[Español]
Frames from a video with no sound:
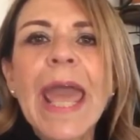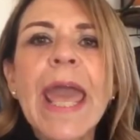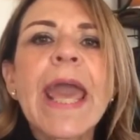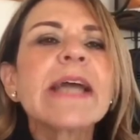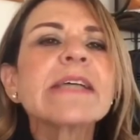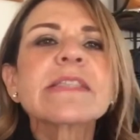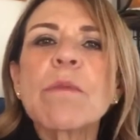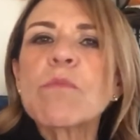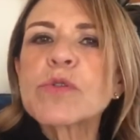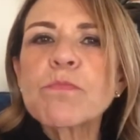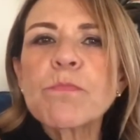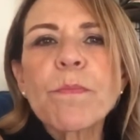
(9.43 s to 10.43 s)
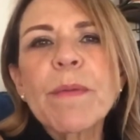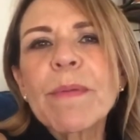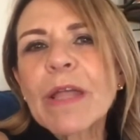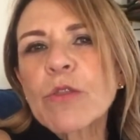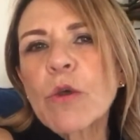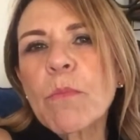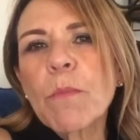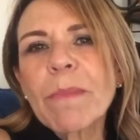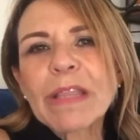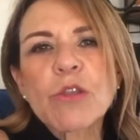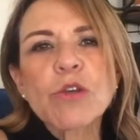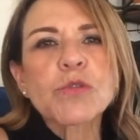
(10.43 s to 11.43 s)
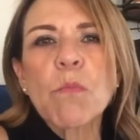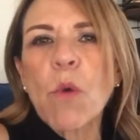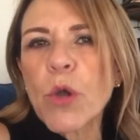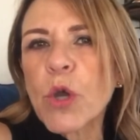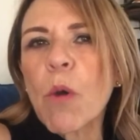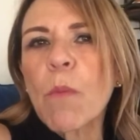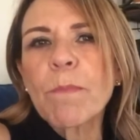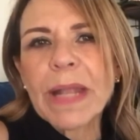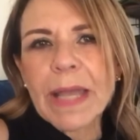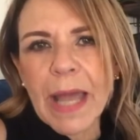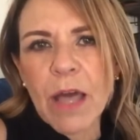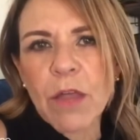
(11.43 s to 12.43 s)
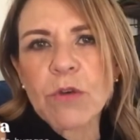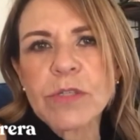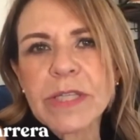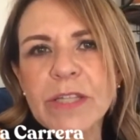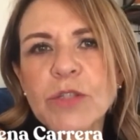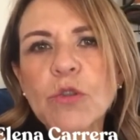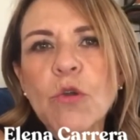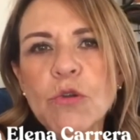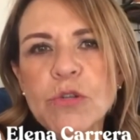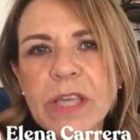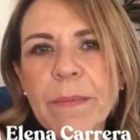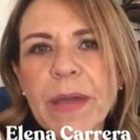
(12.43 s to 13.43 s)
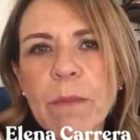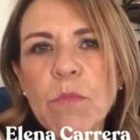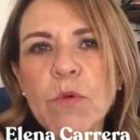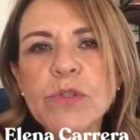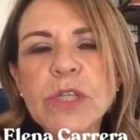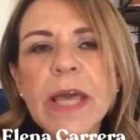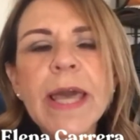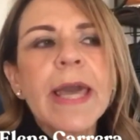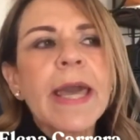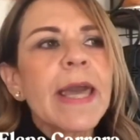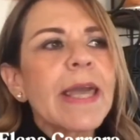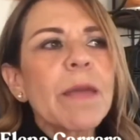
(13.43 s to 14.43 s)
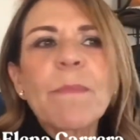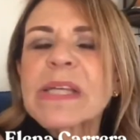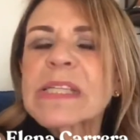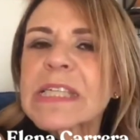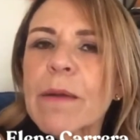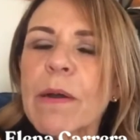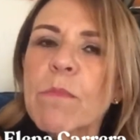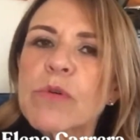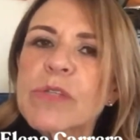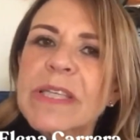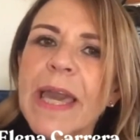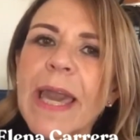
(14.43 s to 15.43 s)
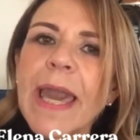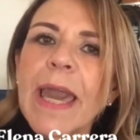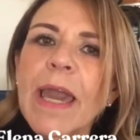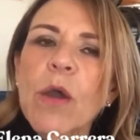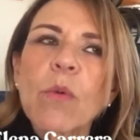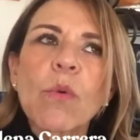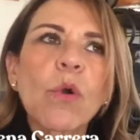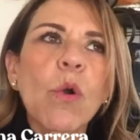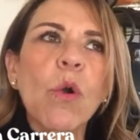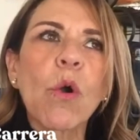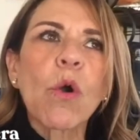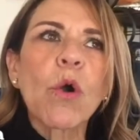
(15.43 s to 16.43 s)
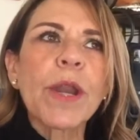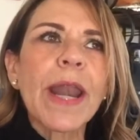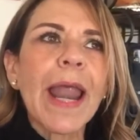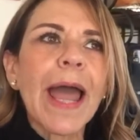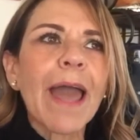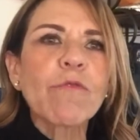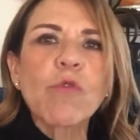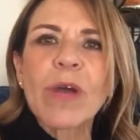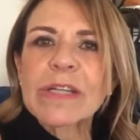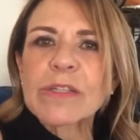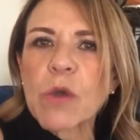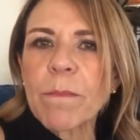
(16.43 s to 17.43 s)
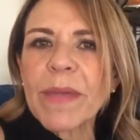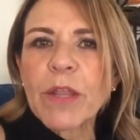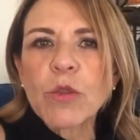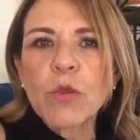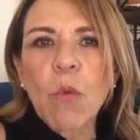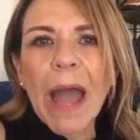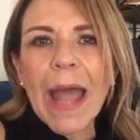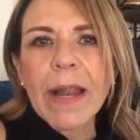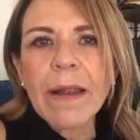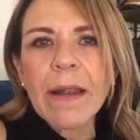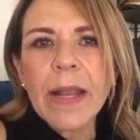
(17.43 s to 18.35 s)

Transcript: Estamos viviendo momentos muy complicados, esto lo sabemos, y pensábamos que con la educación virtual